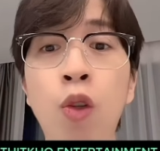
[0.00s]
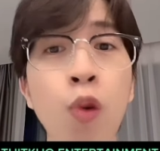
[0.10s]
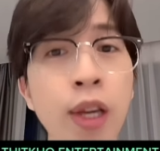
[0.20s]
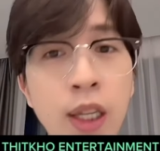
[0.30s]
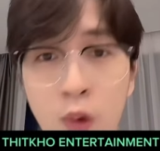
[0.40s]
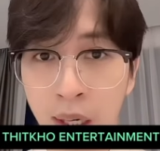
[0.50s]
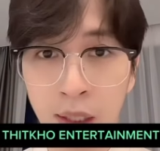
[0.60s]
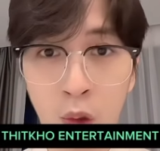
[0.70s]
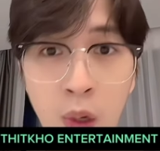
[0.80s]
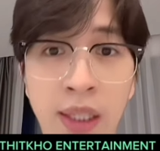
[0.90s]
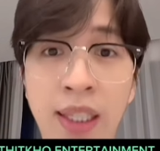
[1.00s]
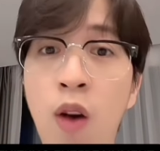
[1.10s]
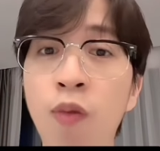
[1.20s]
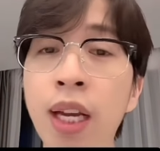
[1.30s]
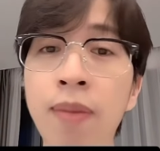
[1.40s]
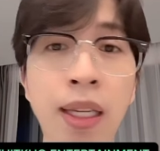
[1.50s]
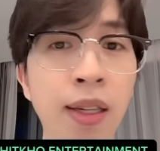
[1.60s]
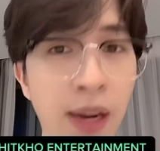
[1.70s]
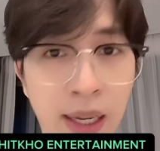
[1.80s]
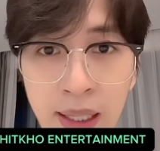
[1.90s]
vì quy chuẩn tuyển giáo viên
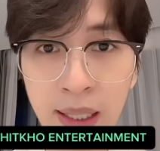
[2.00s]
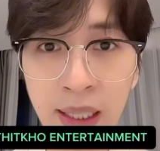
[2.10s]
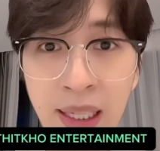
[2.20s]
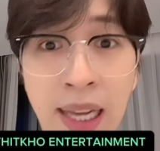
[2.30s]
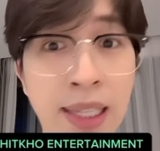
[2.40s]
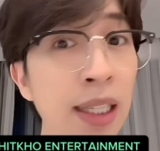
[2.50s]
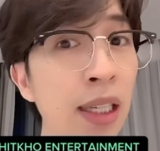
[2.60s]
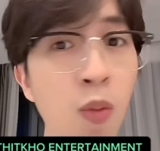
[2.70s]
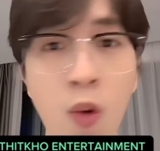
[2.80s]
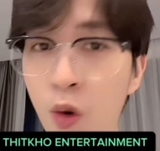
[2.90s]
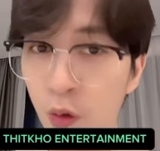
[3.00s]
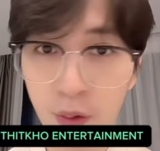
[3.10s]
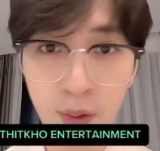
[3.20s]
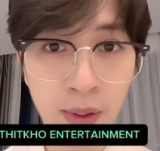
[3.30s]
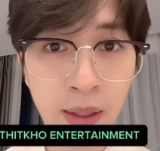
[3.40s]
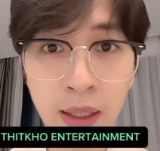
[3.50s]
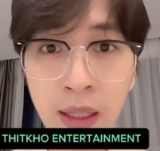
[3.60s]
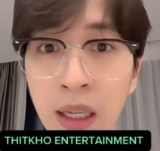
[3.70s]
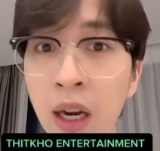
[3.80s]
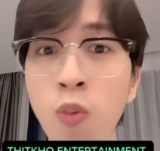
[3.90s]
mà như vậy là rất không ổn
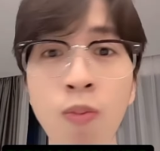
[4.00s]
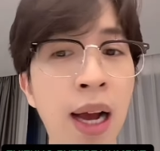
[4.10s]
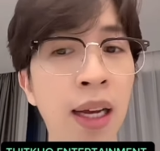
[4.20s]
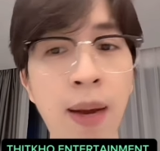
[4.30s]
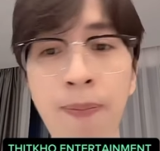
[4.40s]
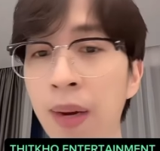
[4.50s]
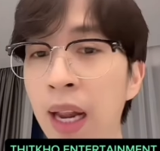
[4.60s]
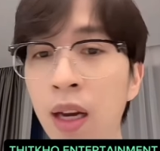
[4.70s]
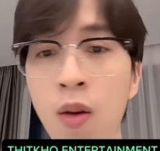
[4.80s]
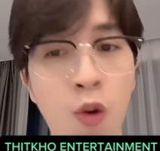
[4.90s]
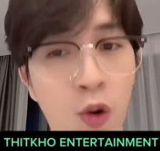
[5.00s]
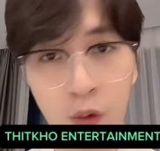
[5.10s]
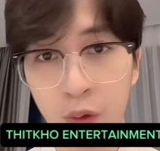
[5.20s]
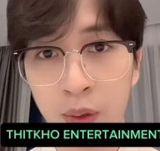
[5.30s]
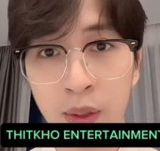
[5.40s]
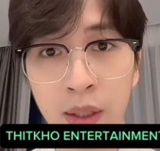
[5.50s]
không bằng cấp là không ổn